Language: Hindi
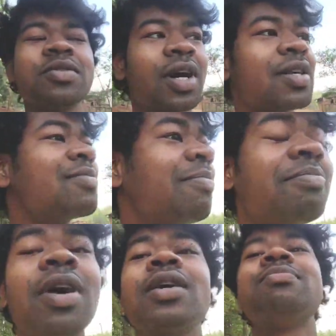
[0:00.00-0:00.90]
कुछ खास
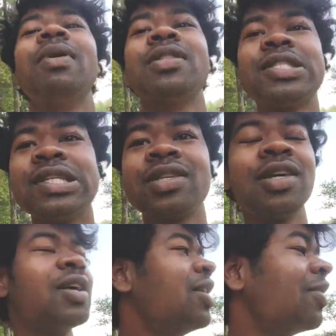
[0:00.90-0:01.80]
खास बातचीत
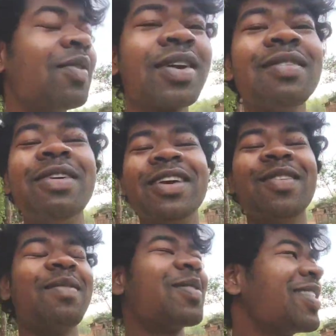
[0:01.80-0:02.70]
की उनके वीडियो
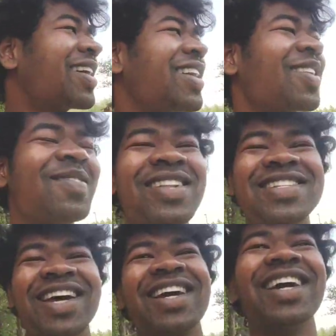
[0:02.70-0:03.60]
में आपको देखने को मिल
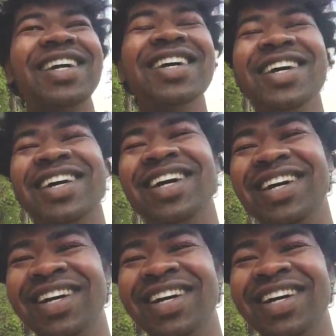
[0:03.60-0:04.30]
जाएगा तो